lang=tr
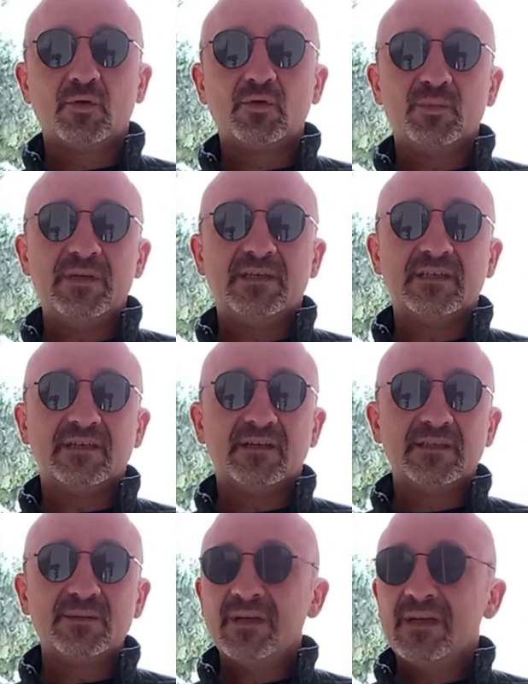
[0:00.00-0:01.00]
doğru bilgileri
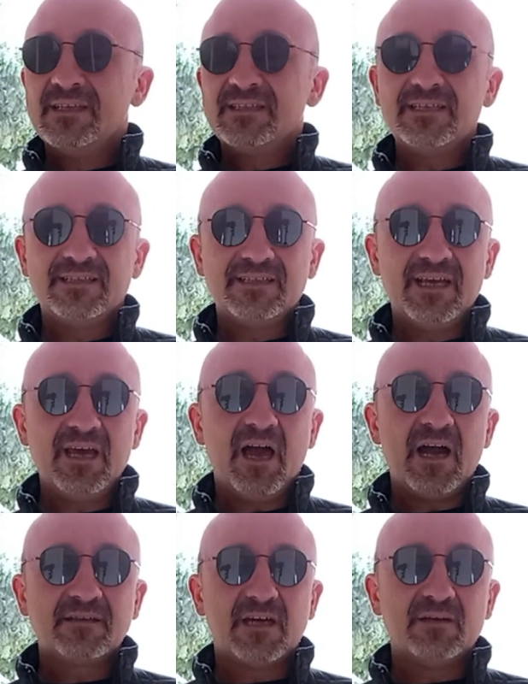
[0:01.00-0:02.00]
alıp sizlere
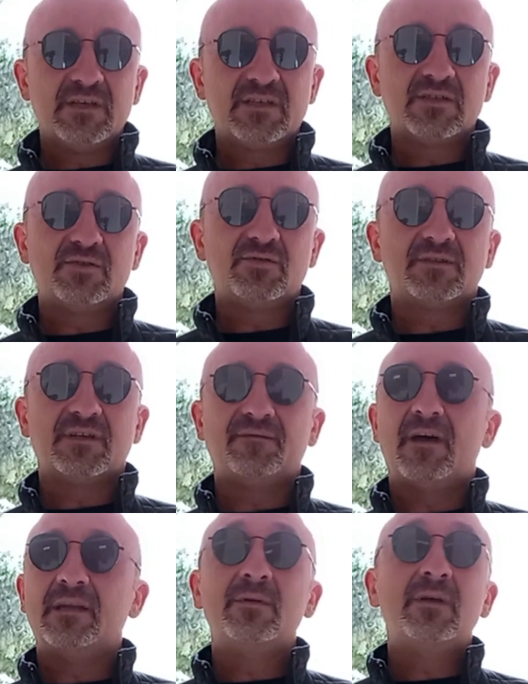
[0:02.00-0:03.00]
aktarmaya çalışıyoruz
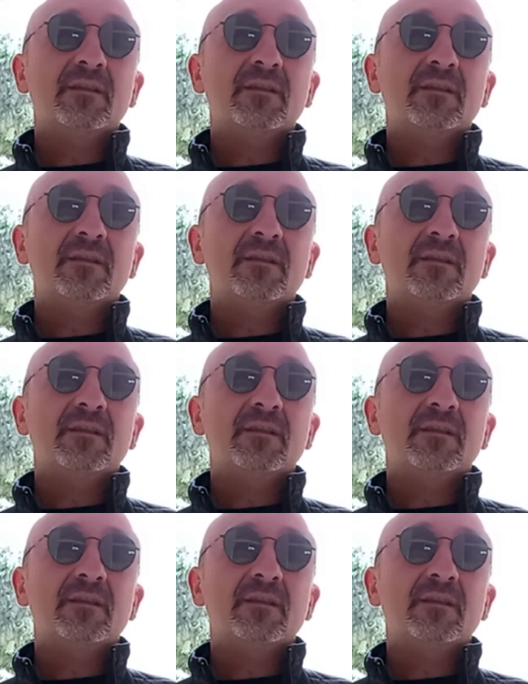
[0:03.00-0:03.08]
efendim.